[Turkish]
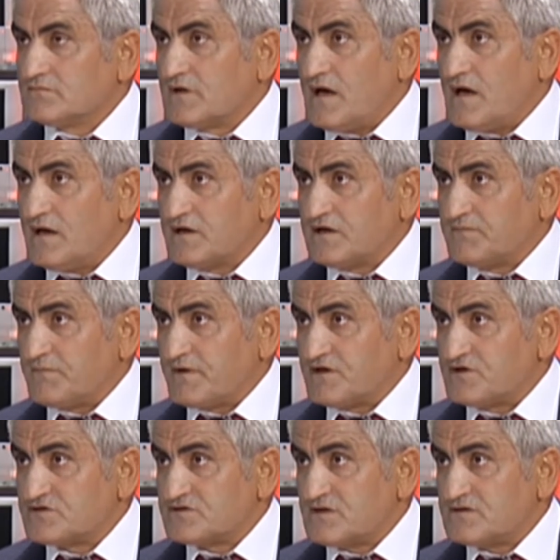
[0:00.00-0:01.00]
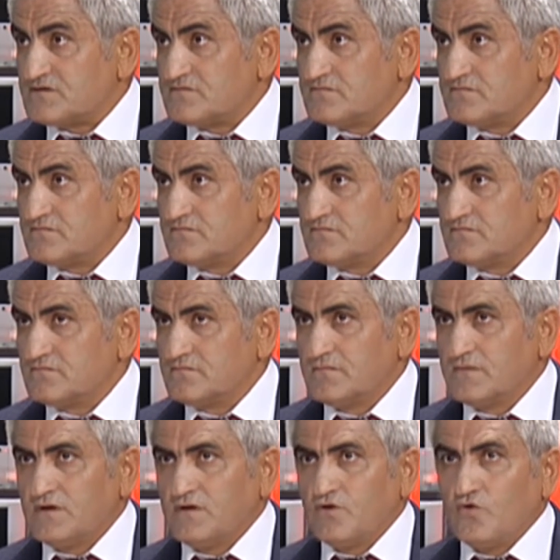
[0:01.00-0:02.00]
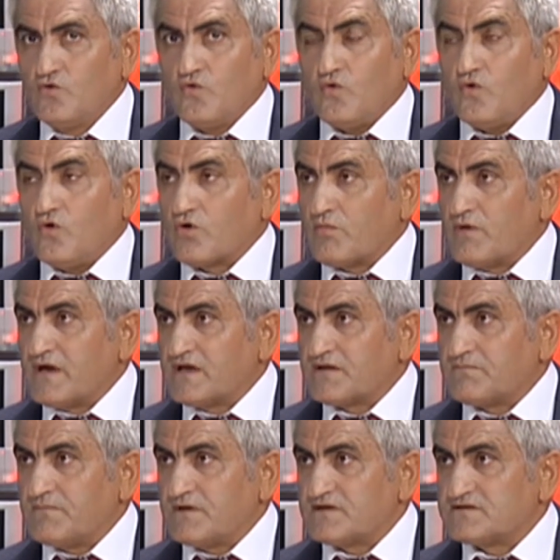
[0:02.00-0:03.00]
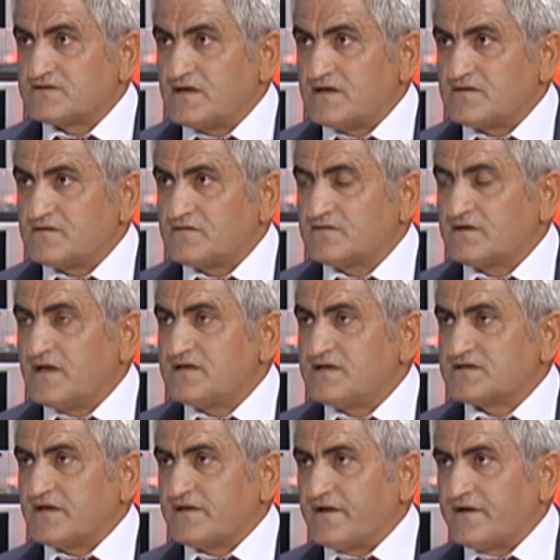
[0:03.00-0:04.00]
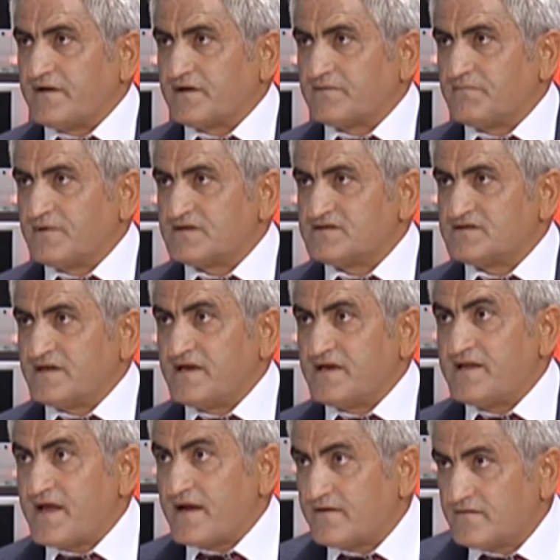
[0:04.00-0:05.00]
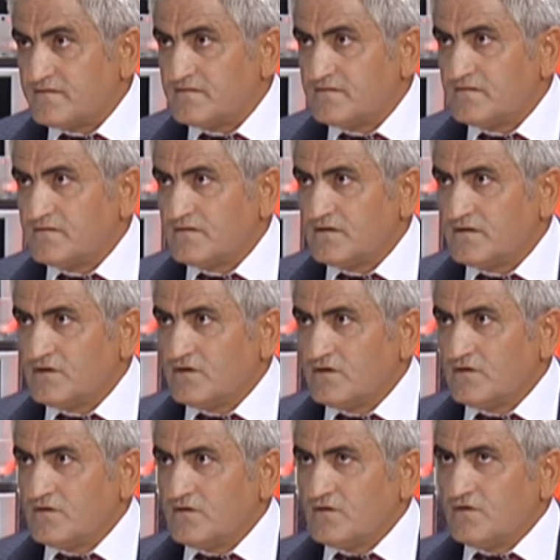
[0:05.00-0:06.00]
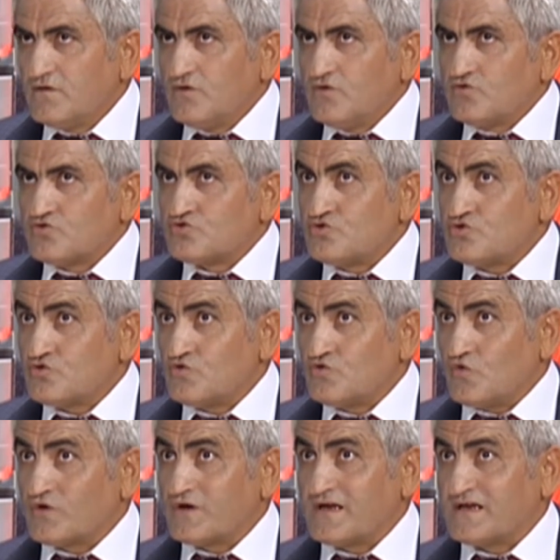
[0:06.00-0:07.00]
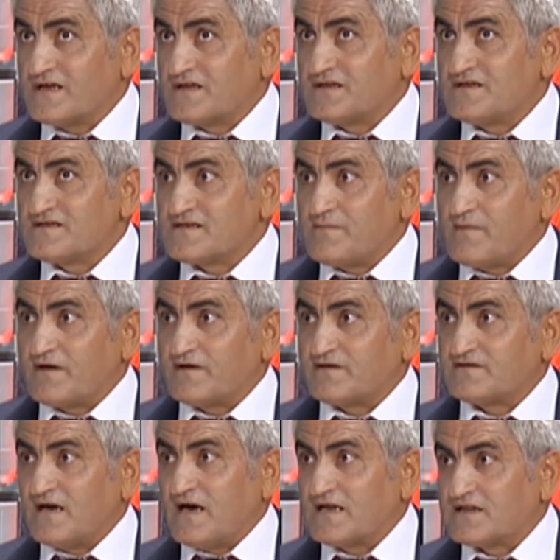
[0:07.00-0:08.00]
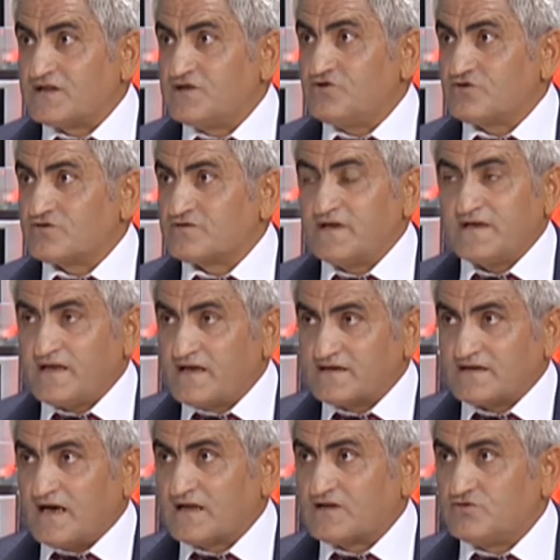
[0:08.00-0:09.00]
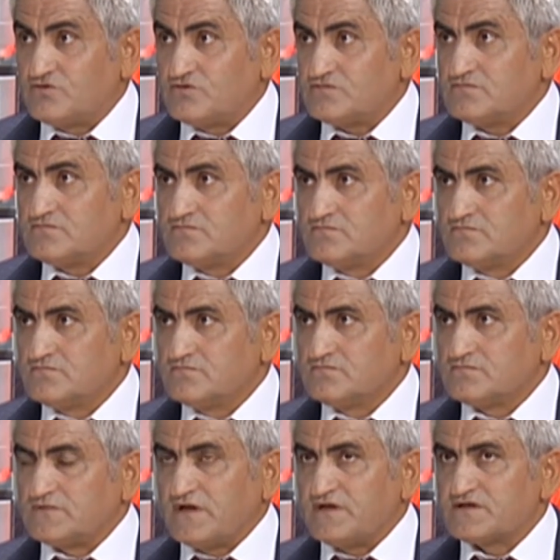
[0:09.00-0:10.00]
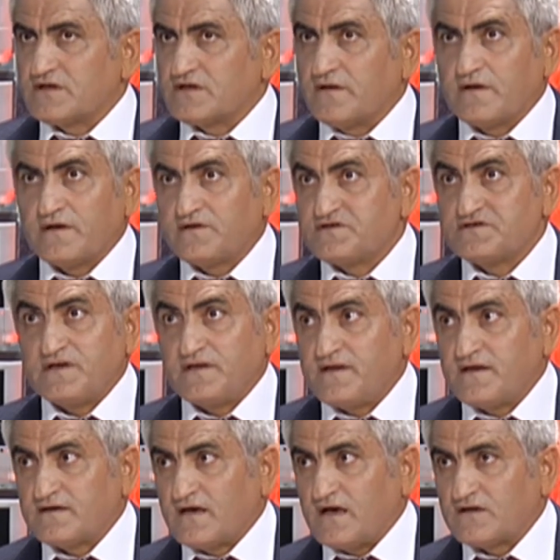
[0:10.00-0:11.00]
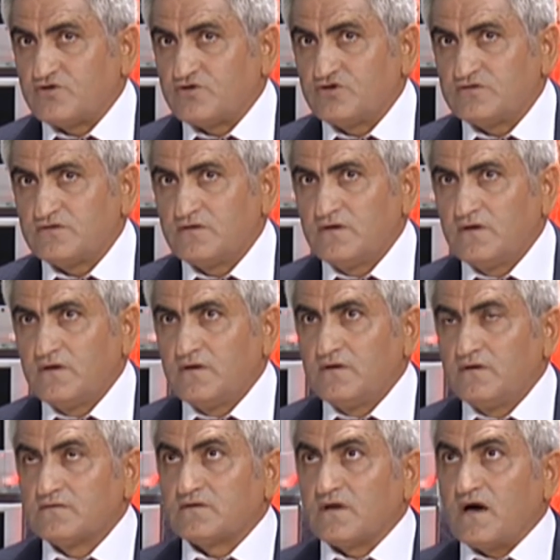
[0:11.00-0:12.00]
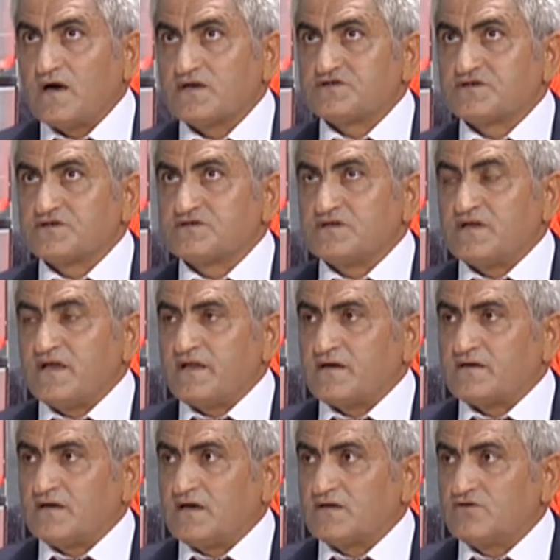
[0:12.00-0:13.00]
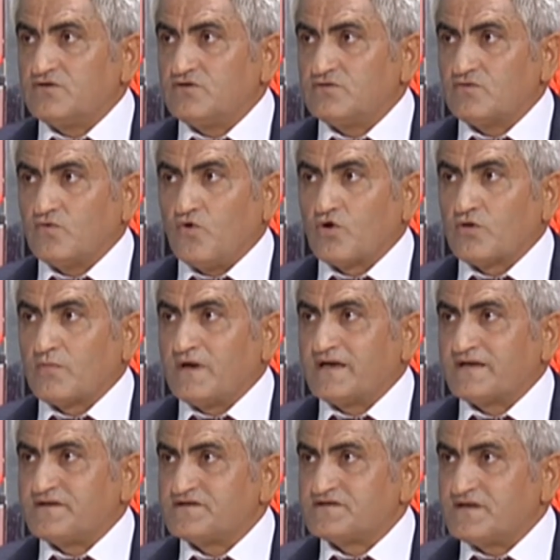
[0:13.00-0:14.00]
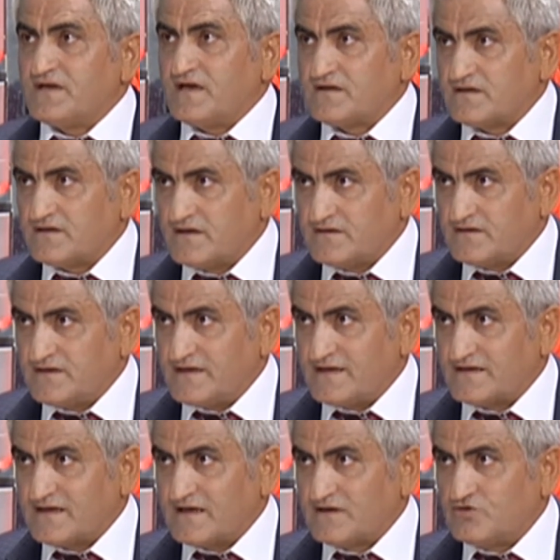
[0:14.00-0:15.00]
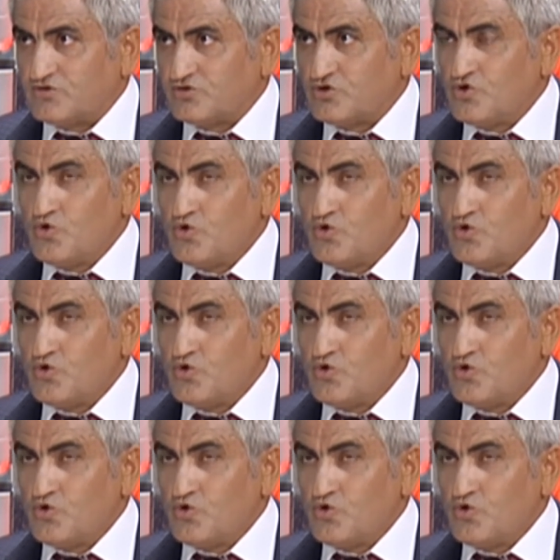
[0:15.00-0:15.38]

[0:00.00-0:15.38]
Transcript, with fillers: dağa gitmek ister ormana gitmek ister, deniz kenarına gitmek ister. Neden? Çünkü oraya gittiği zaman rahatlıyor. Neden rahatlıyor? Deniz kenarına gidince neden rahatlıyor? Dağa çıkınca neden rahatlıyor? Ormana gidince neden rahatlıyor?